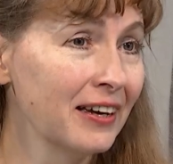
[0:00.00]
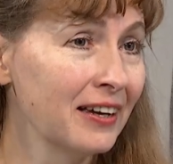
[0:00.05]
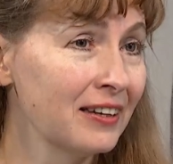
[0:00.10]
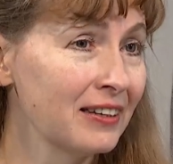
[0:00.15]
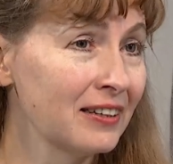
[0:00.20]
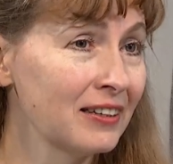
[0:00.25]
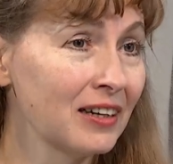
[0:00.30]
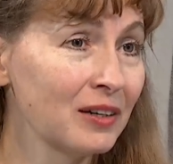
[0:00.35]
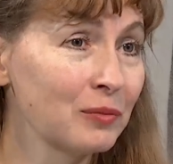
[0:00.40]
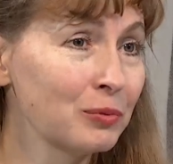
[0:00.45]

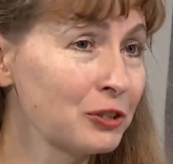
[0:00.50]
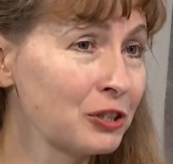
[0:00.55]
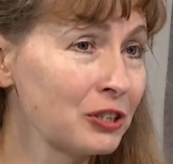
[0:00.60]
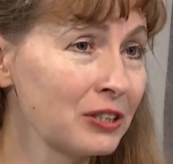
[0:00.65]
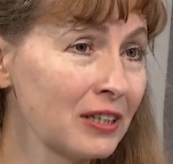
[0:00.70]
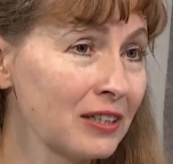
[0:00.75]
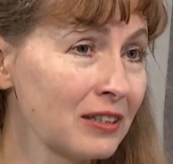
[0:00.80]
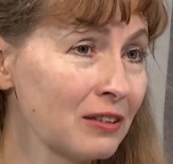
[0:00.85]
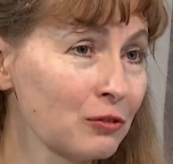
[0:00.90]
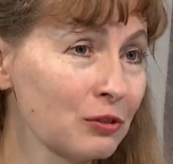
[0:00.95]
И
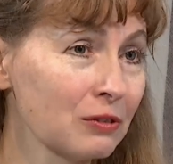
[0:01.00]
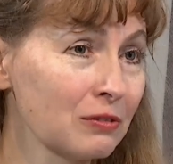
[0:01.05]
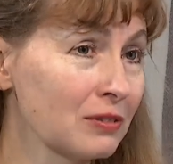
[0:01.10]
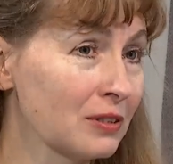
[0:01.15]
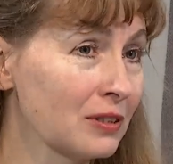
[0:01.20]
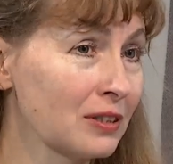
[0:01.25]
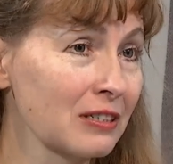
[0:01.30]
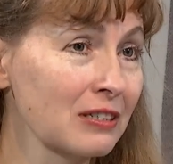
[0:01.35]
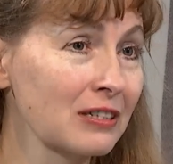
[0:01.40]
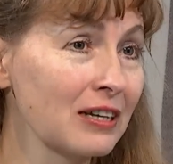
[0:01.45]
обычно они, вот
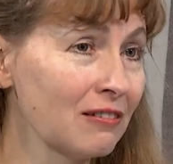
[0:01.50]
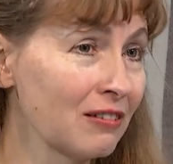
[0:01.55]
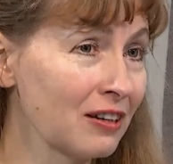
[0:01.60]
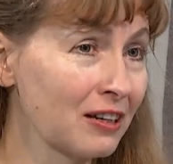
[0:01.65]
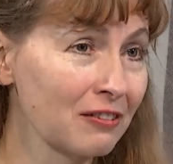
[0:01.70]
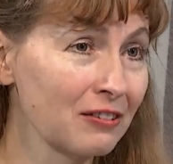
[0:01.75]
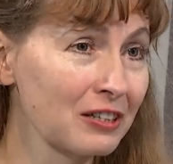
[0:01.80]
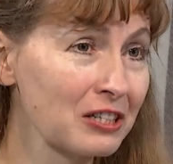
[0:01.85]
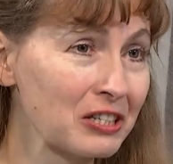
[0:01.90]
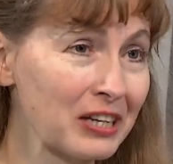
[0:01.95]

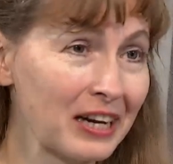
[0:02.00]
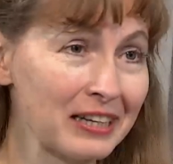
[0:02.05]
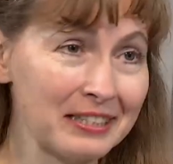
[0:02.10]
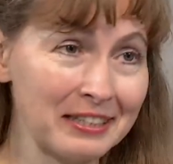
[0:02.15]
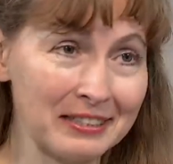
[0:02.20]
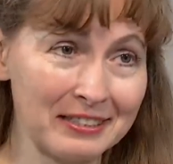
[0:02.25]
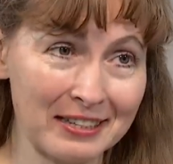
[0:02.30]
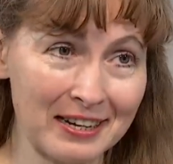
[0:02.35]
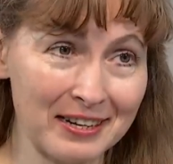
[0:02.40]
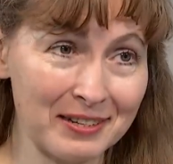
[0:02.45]
разговаривая с
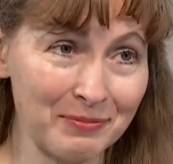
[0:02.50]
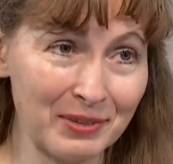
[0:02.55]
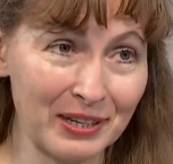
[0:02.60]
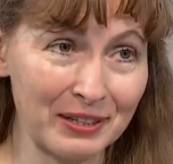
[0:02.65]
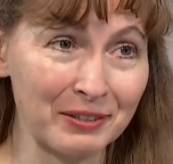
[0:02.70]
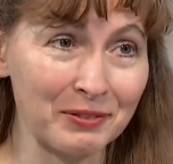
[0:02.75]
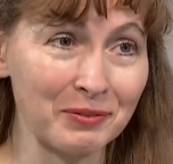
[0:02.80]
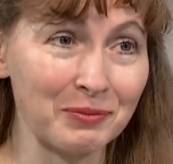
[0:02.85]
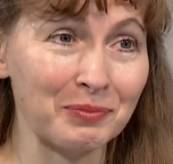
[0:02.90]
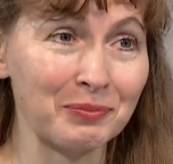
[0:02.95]
родителями
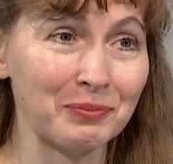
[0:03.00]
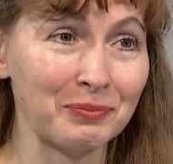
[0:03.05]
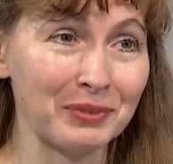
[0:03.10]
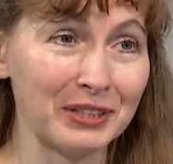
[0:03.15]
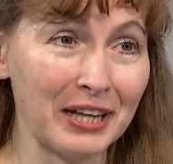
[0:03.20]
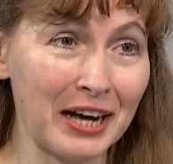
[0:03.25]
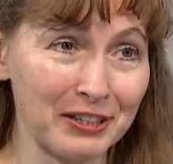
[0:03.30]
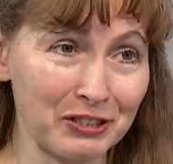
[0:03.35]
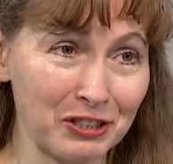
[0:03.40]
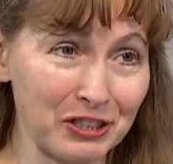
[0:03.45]

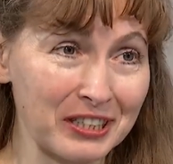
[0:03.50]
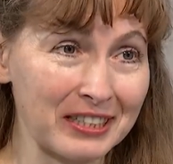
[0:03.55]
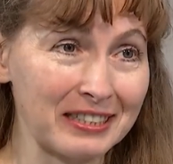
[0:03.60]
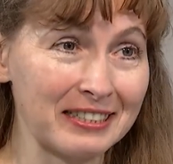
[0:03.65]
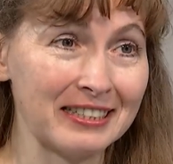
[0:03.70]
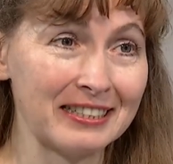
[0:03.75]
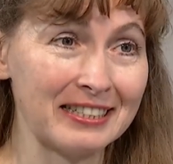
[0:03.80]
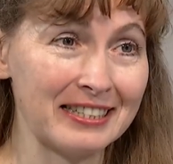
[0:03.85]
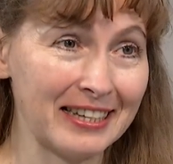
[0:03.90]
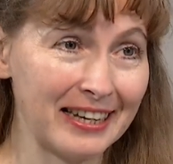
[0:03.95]
младших
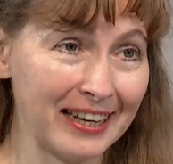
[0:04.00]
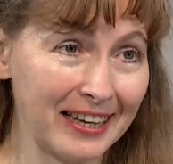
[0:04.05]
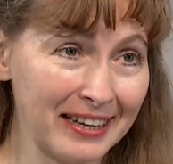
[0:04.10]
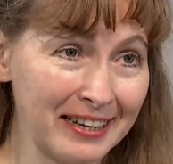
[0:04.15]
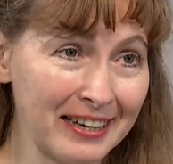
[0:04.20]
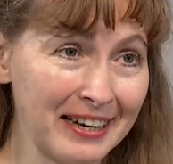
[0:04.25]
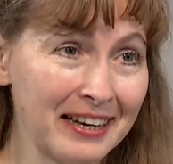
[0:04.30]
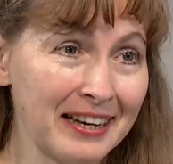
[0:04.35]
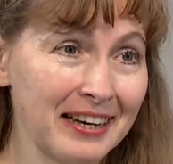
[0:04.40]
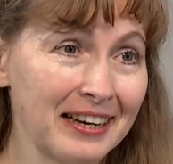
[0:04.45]
детей,